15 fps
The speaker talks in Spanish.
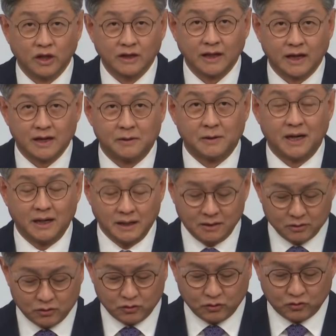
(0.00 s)
permanentes
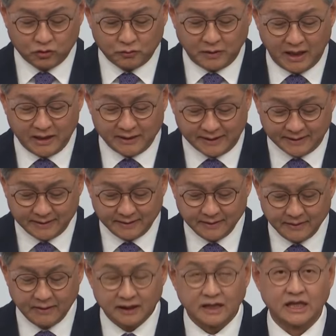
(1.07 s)
de ambos países
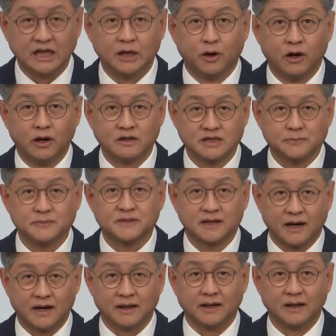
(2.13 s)
ante la Organización de Naciones